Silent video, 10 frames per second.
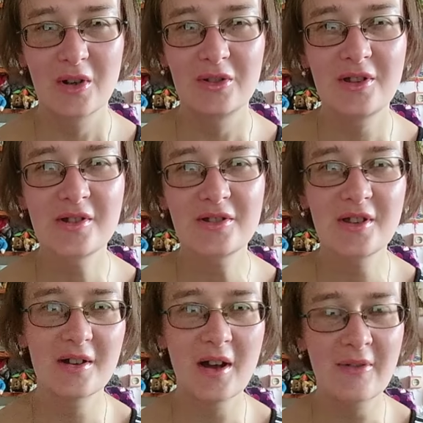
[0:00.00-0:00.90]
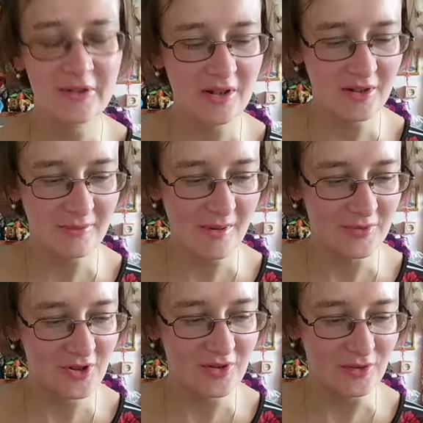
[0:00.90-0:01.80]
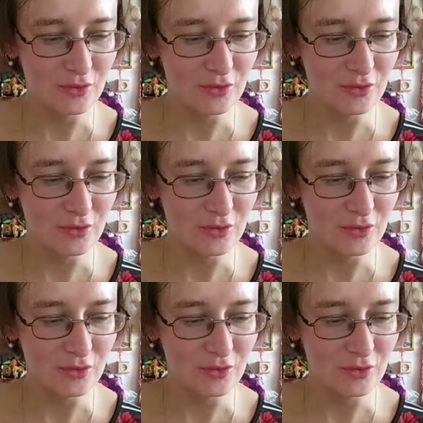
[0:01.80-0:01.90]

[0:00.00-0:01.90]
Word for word: нигде аватарки вообще нет.